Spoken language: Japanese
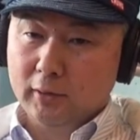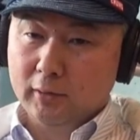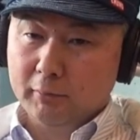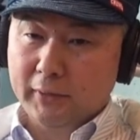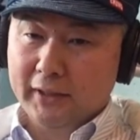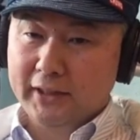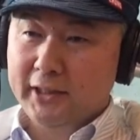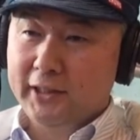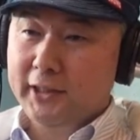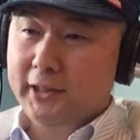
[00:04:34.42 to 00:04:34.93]

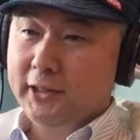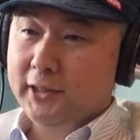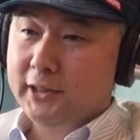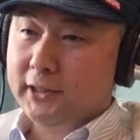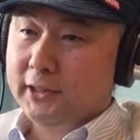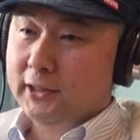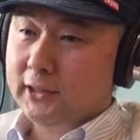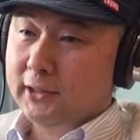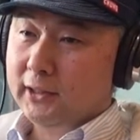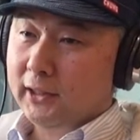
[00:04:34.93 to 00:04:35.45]
まあ、品
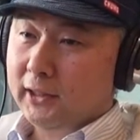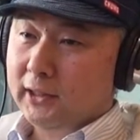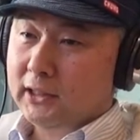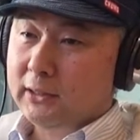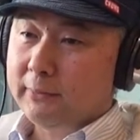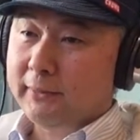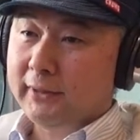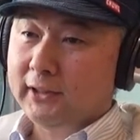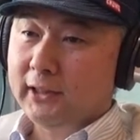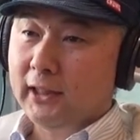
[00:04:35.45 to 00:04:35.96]
質が
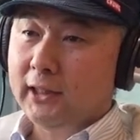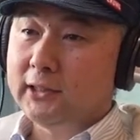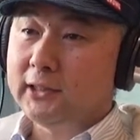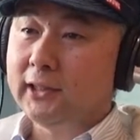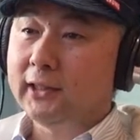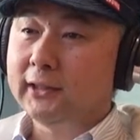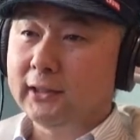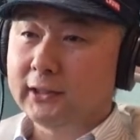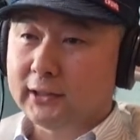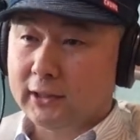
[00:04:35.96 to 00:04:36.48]
一番大事
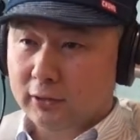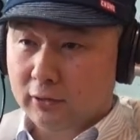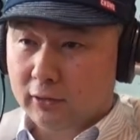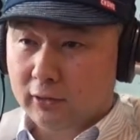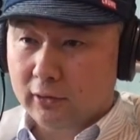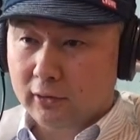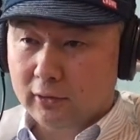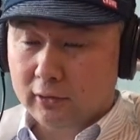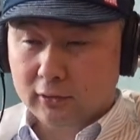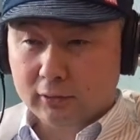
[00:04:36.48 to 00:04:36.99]
なんですけど、ま
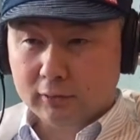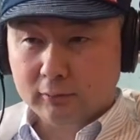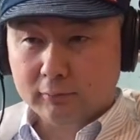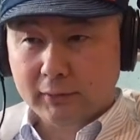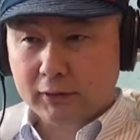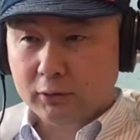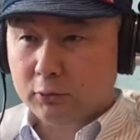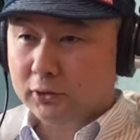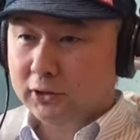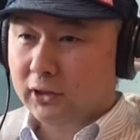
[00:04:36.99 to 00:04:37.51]

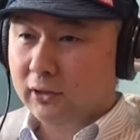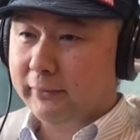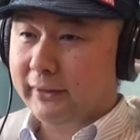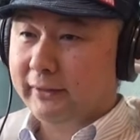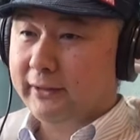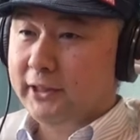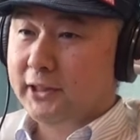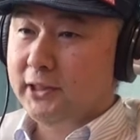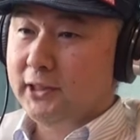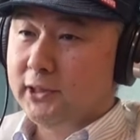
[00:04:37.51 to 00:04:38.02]
あ、当社の場合
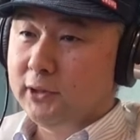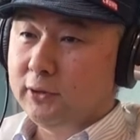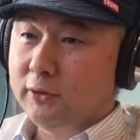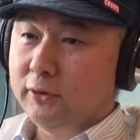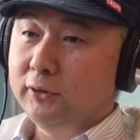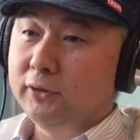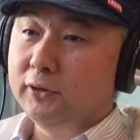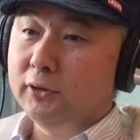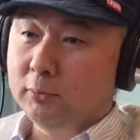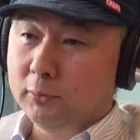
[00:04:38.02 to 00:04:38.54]
は品質と
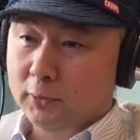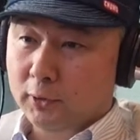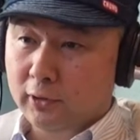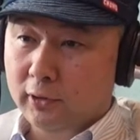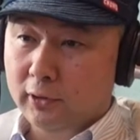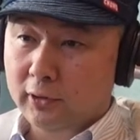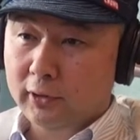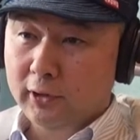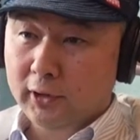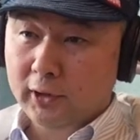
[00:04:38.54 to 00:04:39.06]
いうよりも、う
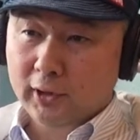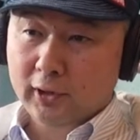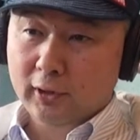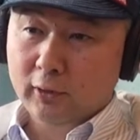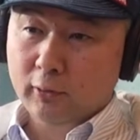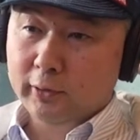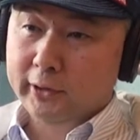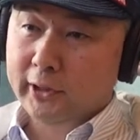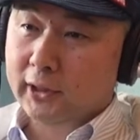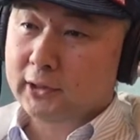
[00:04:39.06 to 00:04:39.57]
ん、
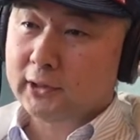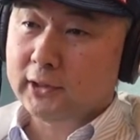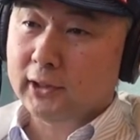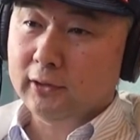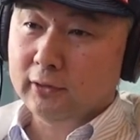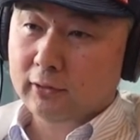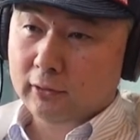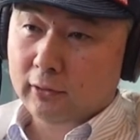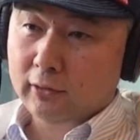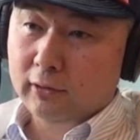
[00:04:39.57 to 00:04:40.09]
お客さ
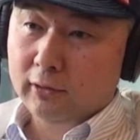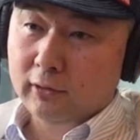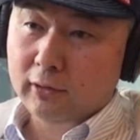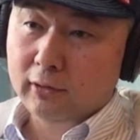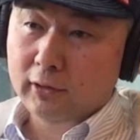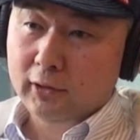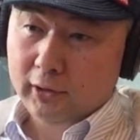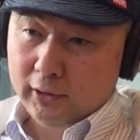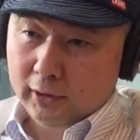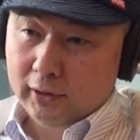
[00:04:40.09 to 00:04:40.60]
んの、
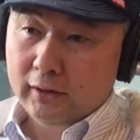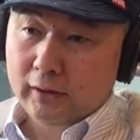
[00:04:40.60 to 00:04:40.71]
はい、